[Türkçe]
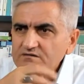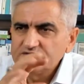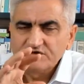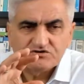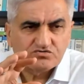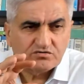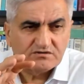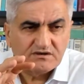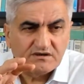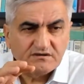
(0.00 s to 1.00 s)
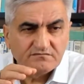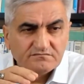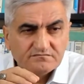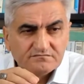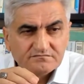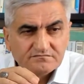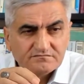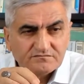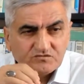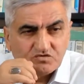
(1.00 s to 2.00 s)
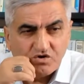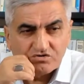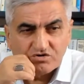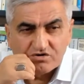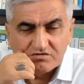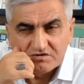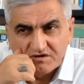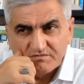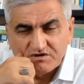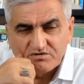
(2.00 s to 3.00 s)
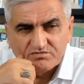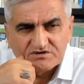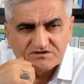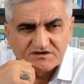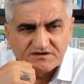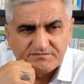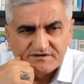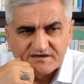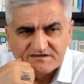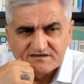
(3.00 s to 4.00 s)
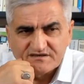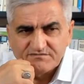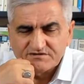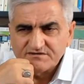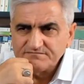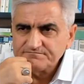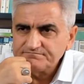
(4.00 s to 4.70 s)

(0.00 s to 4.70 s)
Hiç sorun değil. Doktor 22-23 yaşındaki bir gence demiş ki